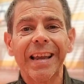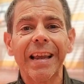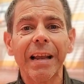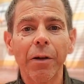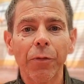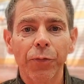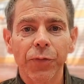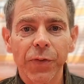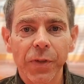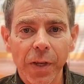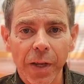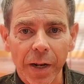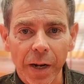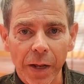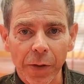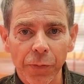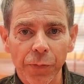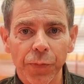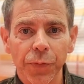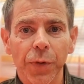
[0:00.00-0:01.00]

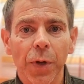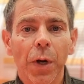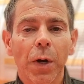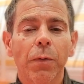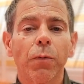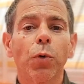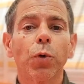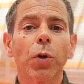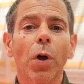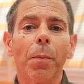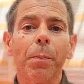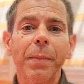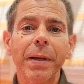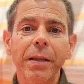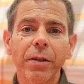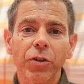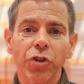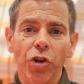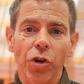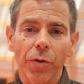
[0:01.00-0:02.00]
Hilfskräfte, die da
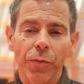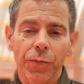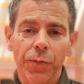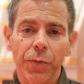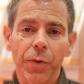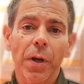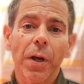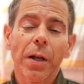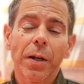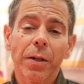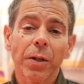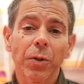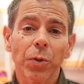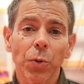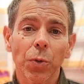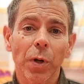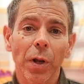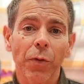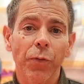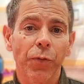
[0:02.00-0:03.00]
mitschafft,
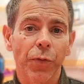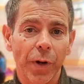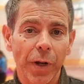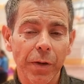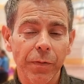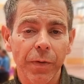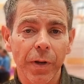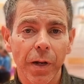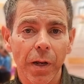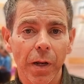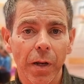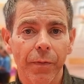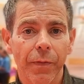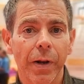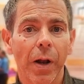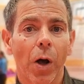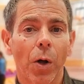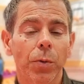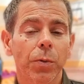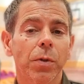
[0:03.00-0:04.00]
natürlich freiwillig,
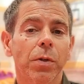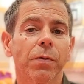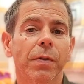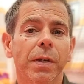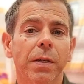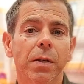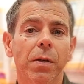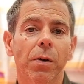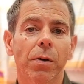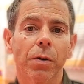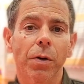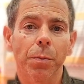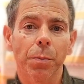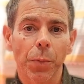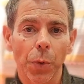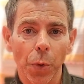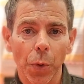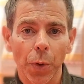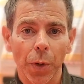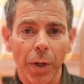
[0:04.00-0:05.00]
weil anders wäre es gar
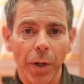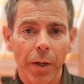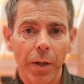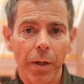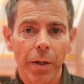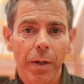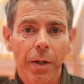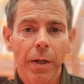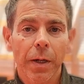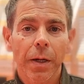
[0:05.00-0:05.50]
nicht möglich